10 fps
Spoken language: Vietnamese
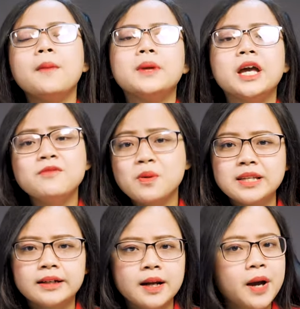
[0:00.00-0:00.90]
Mình hy vọng
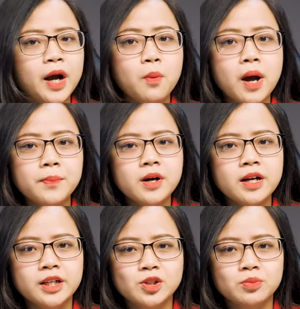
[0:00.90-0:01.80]
rằng năm hai không hai
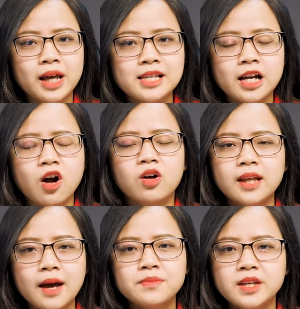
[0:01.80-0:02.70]
không thì chúng ta sẽ có
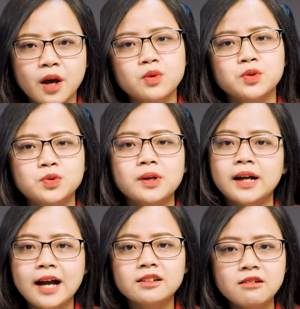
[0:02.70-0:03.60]
thêm nhiều chú chuột
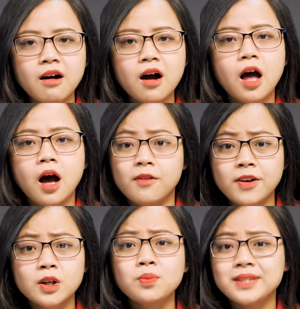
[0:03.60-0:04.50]
khác nữa ở
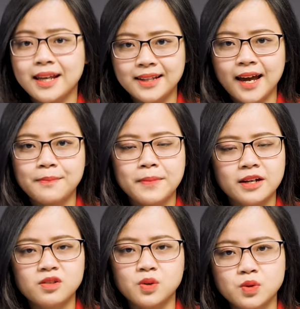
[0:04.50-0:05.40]
phân khúc giá rẻ mà
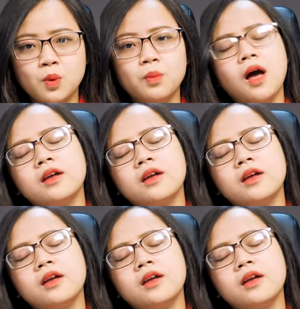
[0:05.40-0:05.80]
được sử dụng